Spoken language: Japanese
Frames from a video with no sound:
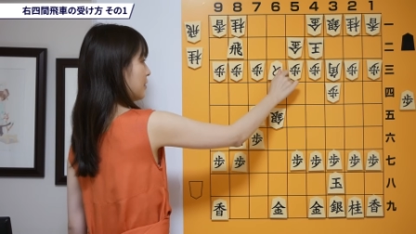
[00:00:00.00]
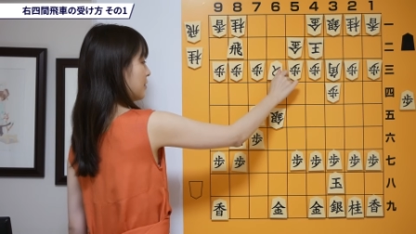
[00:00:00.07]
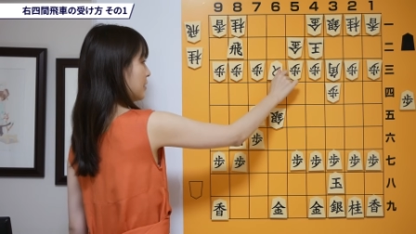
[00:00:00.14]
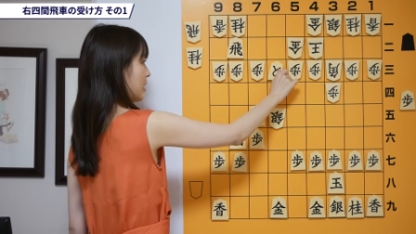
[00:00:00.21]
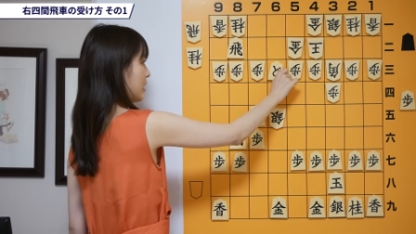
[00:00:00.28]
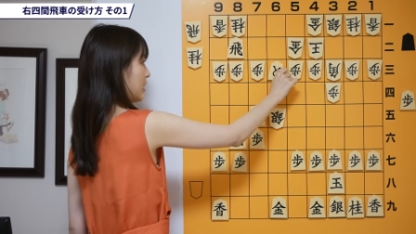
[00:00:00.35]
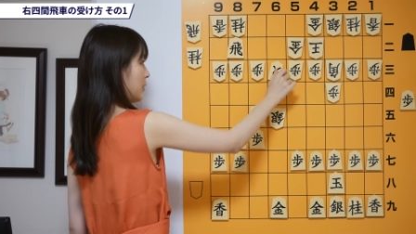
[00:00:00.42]

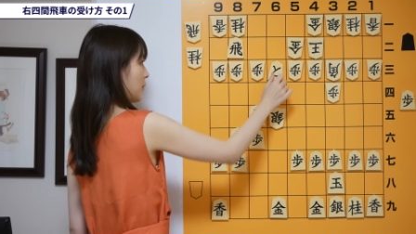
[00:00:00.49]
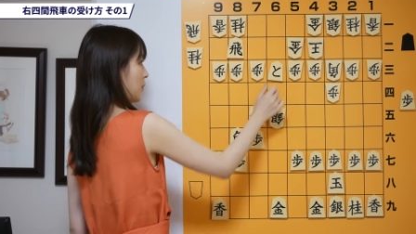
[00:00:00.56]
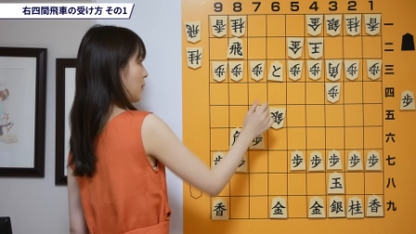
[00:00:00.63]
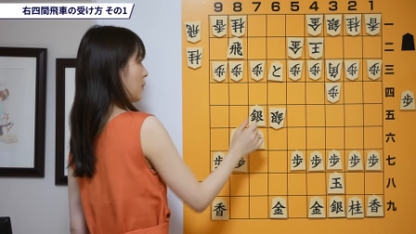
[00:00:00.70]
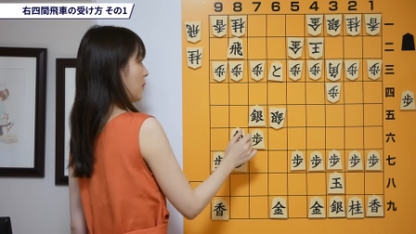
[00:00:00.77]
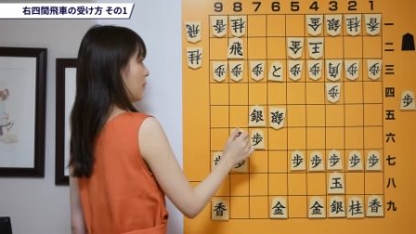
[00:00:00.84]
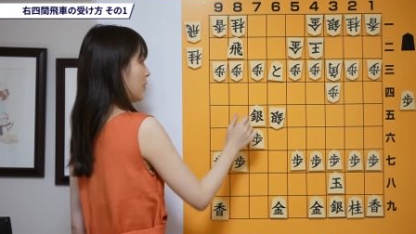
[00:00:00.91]
歩成りを
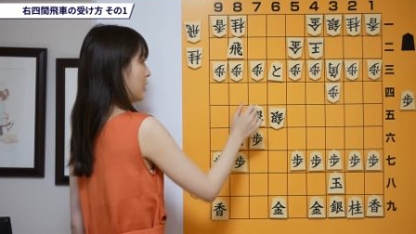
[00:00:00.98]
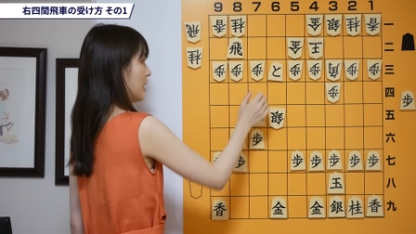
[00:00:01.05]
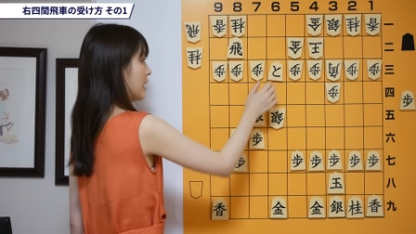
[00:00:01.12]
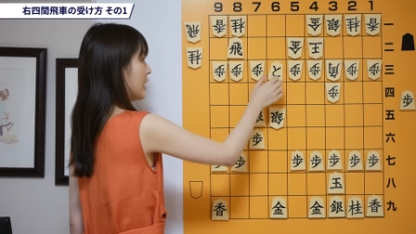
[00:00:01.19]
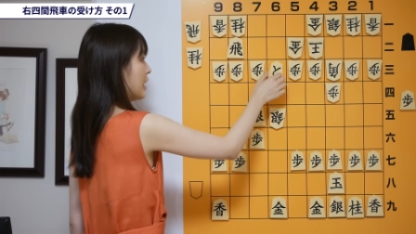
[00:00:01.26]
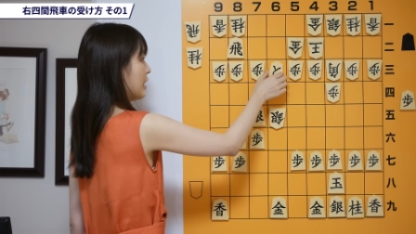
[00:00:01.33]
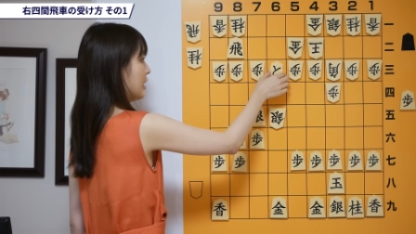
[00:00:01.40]

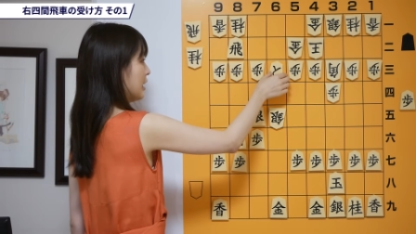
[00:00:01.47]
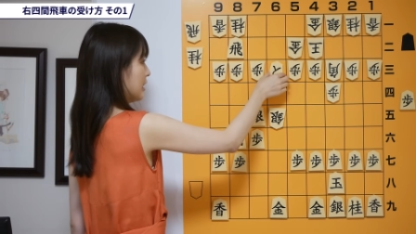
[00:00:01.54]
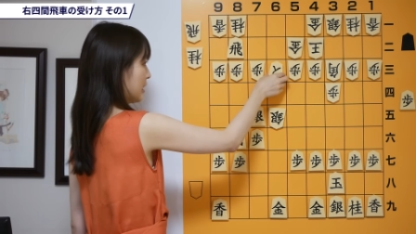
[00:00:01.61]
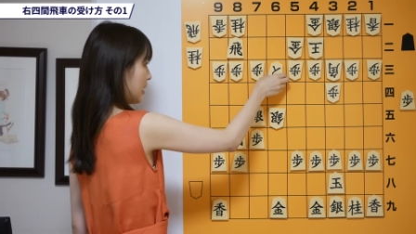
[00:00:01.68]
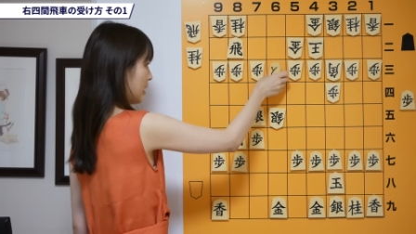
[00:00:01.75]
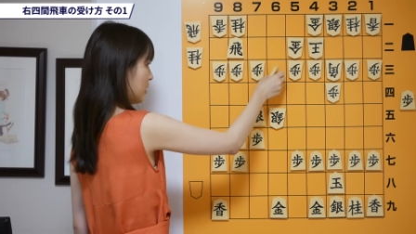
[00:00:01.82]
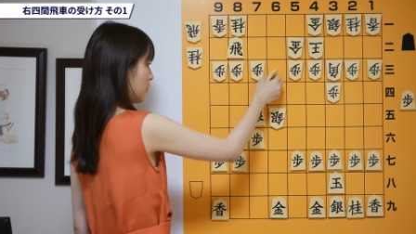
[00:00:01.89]
狙いに
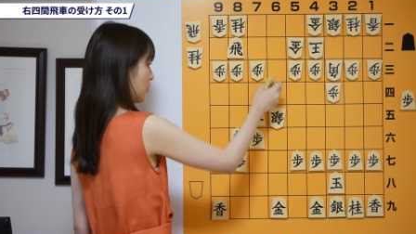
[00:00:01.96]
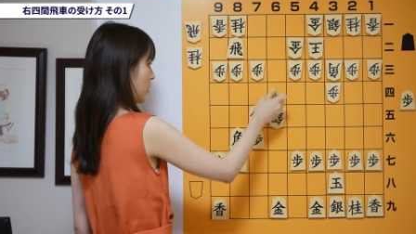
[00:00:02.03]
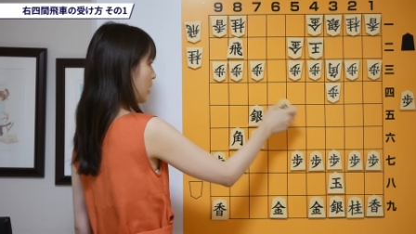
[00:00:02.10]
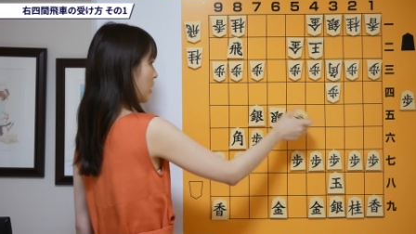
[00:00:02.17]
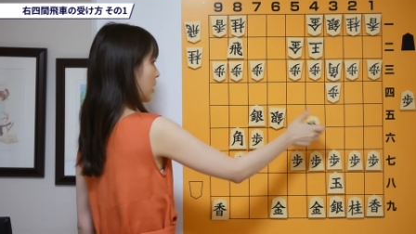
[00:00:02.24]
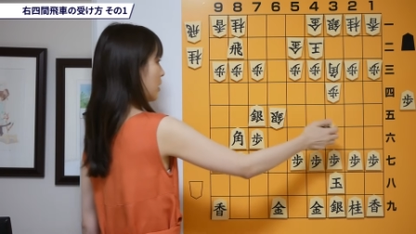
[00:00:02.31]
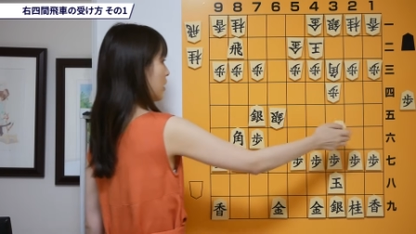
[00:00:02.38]
行ったりと
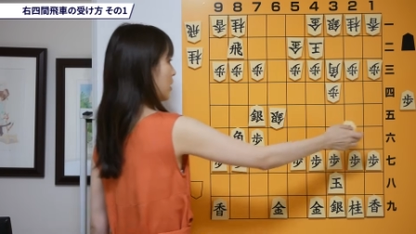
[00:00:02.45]
か、